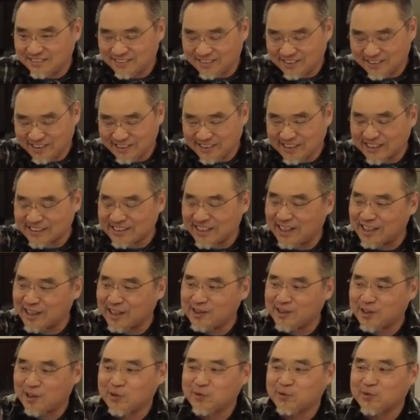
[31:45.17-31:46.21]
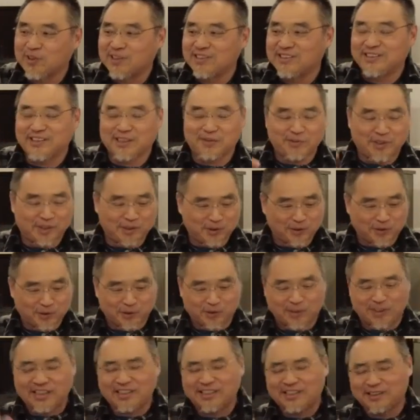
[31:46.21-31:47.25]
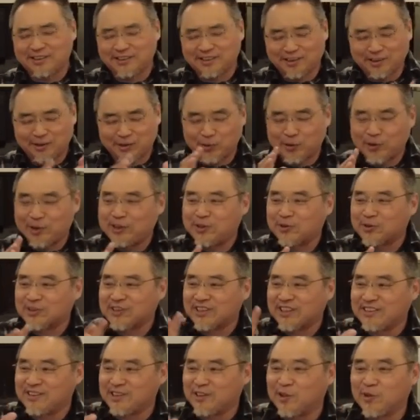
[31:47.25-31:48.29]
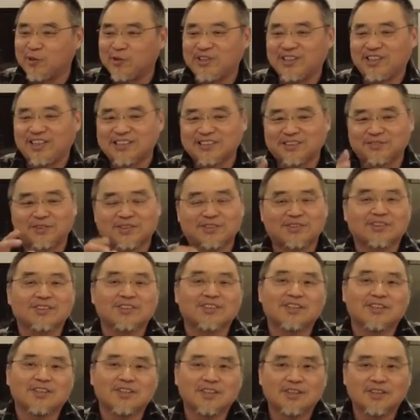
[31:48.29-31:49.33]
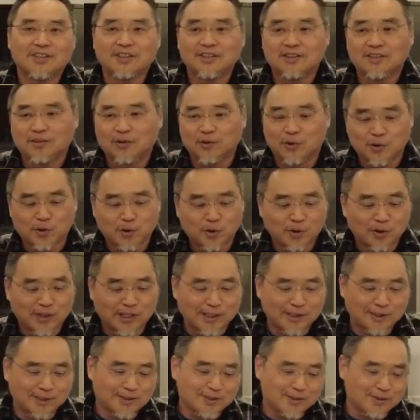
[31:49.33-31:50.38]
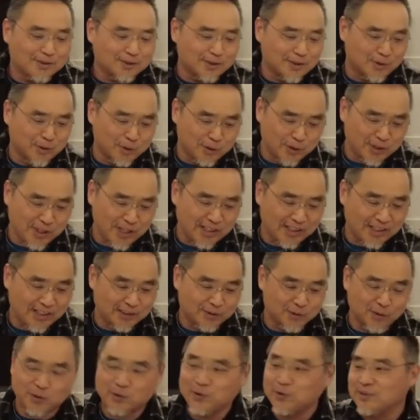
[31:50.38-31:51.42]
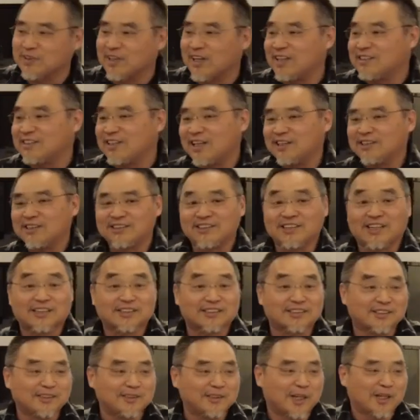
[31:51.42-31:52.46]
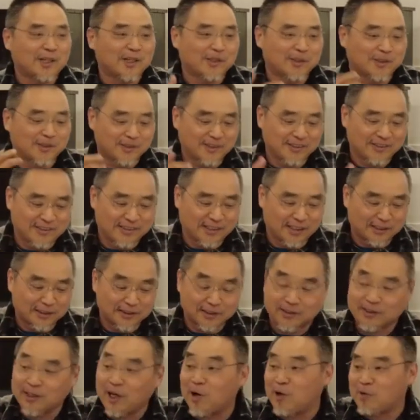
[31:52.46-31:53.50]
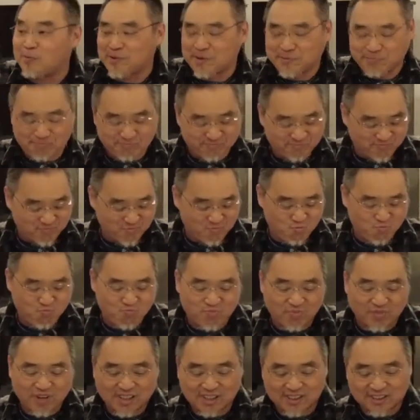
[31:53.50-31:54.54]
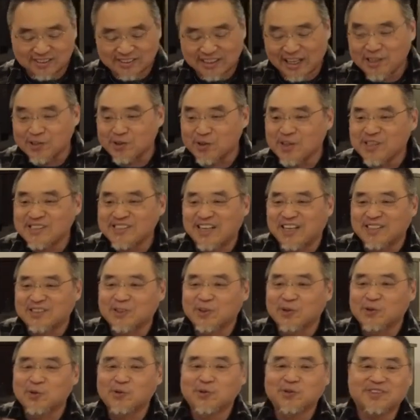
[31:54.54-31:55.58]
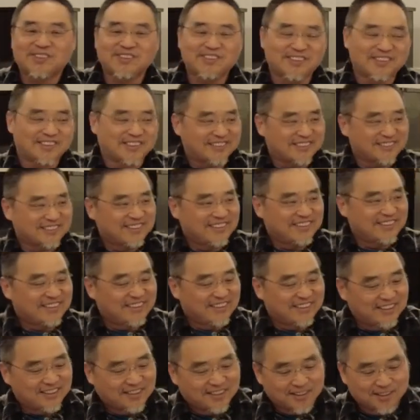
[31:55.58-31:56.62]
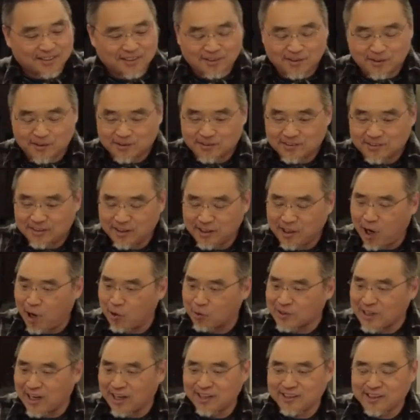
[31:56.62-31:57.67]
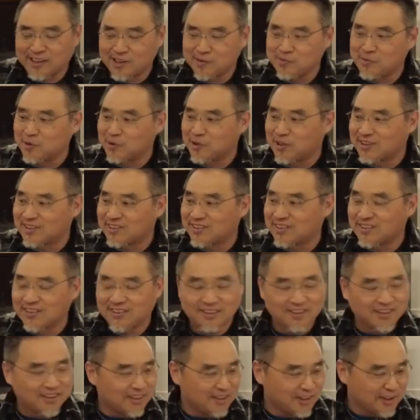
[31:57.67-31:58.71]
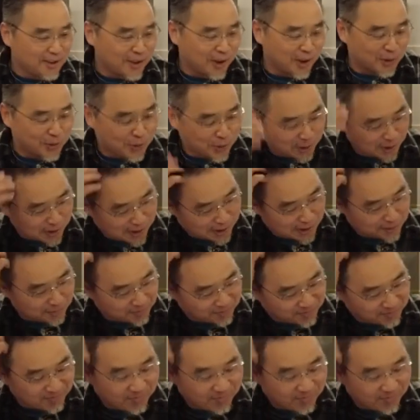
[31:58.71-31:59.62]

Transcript: 灵粮堂一个小组的姐妹就说：“哎呀，这个推崇这个教会啦，怎么怎样？”我就后来我去看看，我就看他讲讲讲道嘛。他有一场就录制了，个好大的题目哦，叫做《